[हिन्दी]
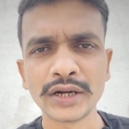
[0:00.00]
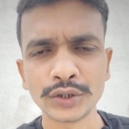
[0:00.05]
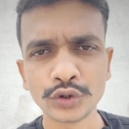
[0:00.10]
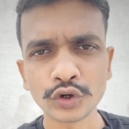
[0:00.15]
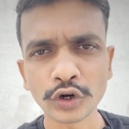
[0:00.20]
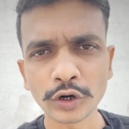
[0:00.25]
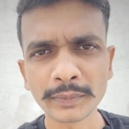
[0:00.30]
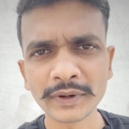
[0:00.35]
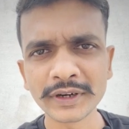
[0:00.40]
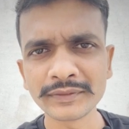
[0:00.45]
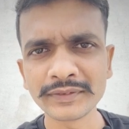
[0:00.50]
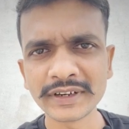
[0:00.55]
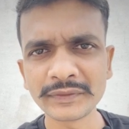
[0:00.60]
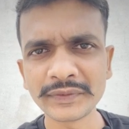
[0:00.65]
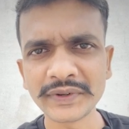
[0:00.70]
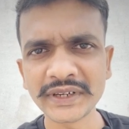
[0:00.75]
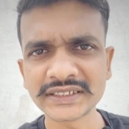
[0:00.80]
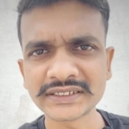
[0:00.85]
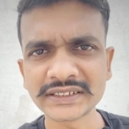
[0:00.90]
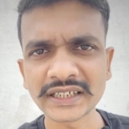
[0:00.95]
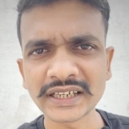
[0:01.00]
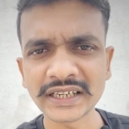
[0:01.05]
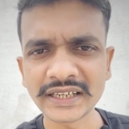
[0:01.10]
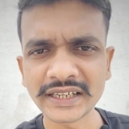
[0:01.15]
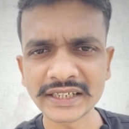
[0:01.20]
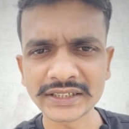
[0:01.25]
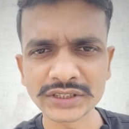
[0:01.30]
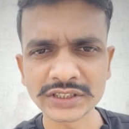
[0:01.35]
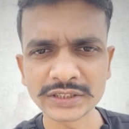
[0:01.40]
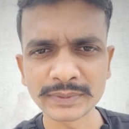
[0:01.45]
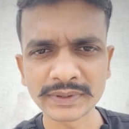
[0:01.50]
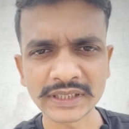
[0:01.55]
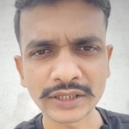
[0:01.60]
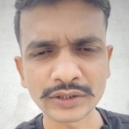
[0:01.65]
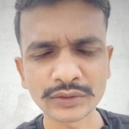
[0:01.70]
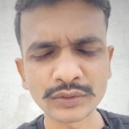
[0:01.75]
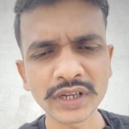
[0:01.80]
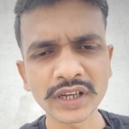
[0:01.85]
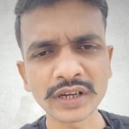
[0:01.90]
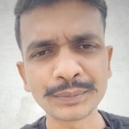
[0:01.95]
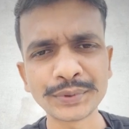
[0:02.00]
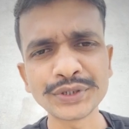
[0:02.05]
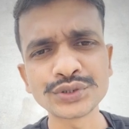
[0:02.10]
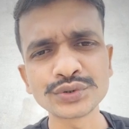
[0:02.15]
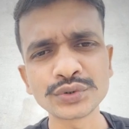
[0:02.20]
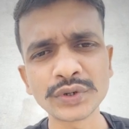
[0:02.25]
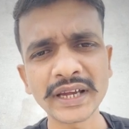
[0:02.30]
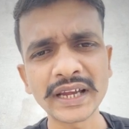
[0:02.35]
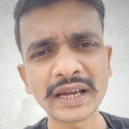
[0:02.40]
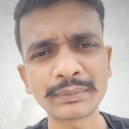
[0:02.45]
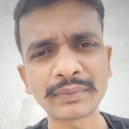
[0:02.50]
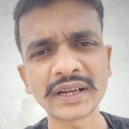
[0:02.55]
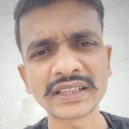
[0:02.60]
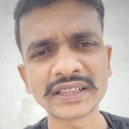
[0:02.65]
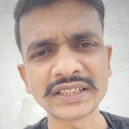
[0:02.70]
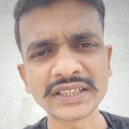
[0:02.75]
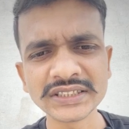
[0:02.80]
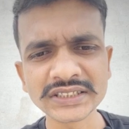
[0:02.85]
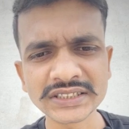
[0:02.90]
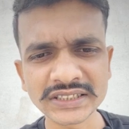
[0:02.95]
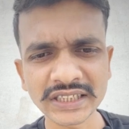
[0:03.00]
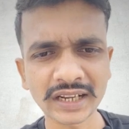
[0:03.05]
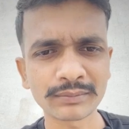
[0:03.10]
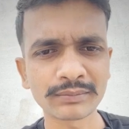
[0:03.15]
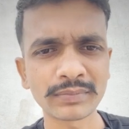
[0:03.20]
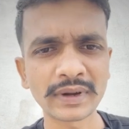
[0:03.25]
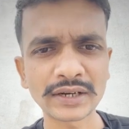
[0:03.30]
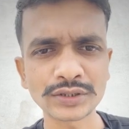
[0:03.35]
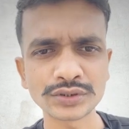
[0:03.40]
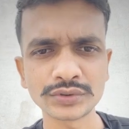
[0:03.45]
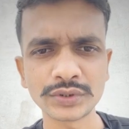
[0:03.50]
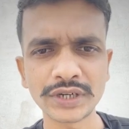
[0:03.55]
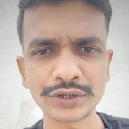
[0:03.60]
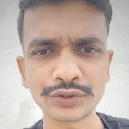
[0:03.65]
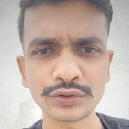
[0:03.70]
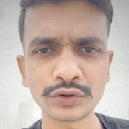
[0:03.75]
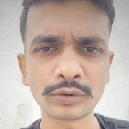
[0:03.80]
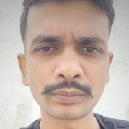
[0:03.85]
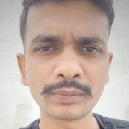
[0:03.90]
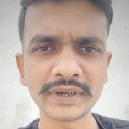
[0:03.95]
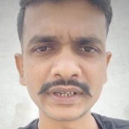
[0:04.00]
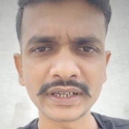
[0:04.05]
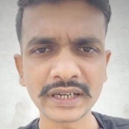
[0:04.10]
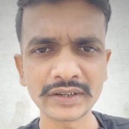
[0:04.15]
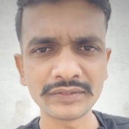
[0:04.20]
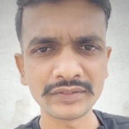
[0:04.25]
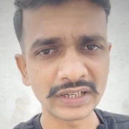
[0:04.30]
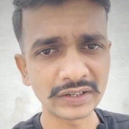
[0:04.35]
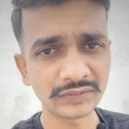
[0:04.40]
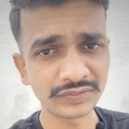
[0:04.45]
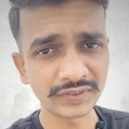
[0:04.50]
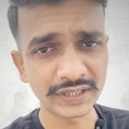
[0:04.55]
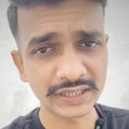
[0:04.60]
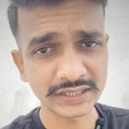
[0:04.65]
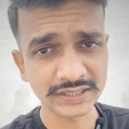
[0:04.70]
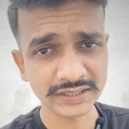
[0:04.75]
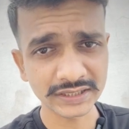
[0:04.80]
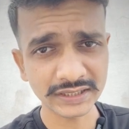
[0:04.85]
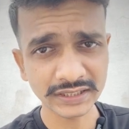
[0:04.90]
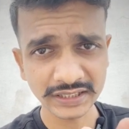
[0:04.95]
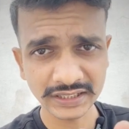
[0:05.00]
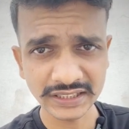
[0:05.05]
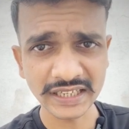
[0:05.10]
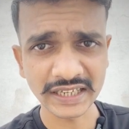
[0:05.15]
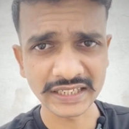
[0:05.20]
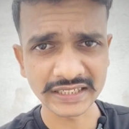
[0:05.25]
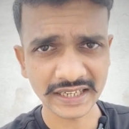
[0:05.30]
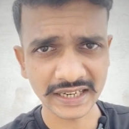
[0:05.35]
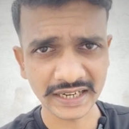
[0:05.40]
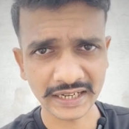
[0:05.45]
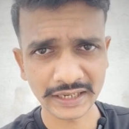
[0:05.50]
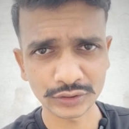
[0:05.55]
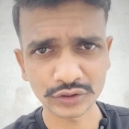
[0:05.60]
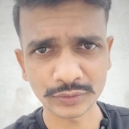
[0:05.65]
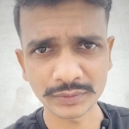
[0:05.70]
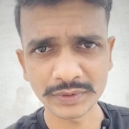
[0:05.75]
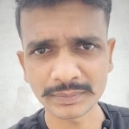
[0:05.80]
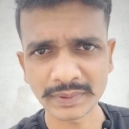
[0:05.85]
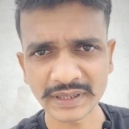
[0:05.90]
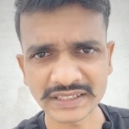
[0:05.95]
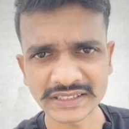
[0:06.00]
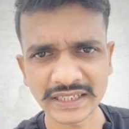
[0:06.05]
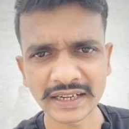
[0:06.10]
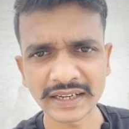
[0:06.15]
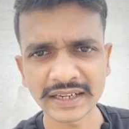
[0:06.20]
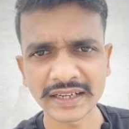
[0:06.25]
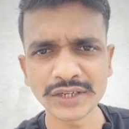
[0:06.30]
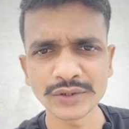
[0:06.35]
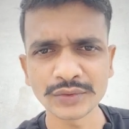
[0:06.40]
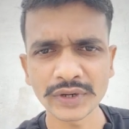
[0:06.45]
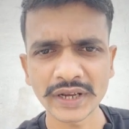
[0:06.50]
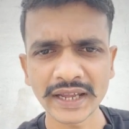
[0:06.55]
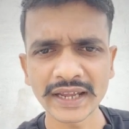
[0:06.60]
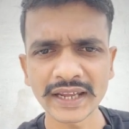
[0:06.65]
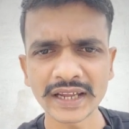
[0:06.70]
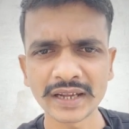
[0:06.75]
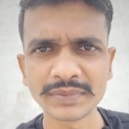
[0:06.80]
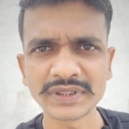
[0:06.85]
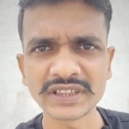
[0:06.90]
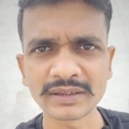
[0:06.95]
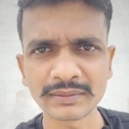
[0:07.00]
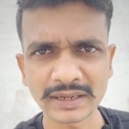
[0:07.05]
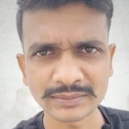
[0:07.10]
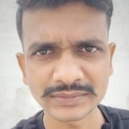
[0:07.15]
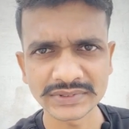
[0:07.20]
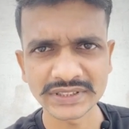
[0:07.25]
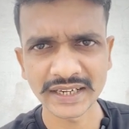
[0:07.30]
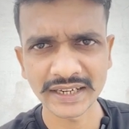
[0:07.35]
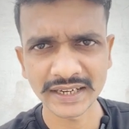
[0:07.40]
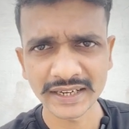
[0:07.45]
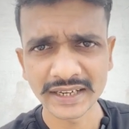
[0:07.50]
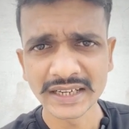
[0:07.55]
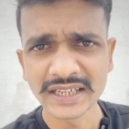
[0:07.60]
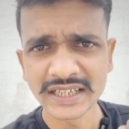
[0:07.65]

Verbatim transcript: डॉक्यूमेंट वेरिफिकेशन के लिए एक चीज़ बता दूँ कि अभी जो है आपका तीन चार बार जो है डॉक्यूमेंट का वेरिफिकेशन किया जाएगा तो अभी परेशान नहीं होना है अभी तमाम सारे